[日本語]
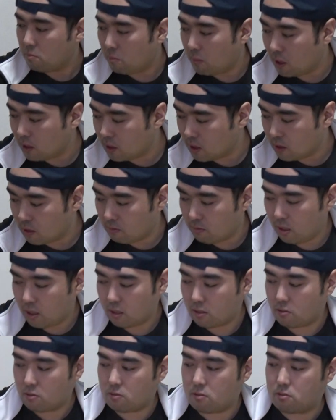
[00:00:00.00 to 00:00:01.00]
まず
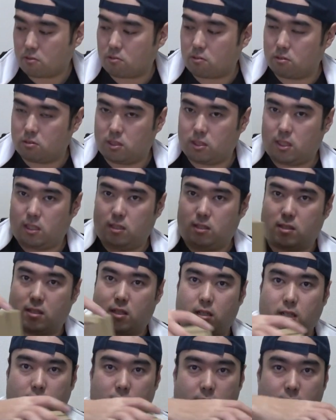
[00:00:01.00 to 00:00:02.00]
はこちらです
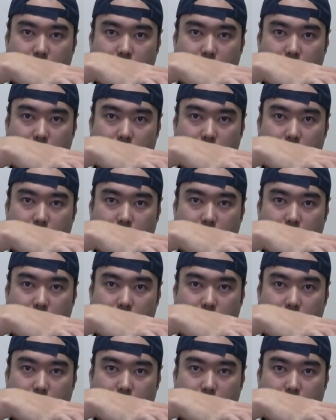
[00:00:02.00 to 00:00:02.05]
かね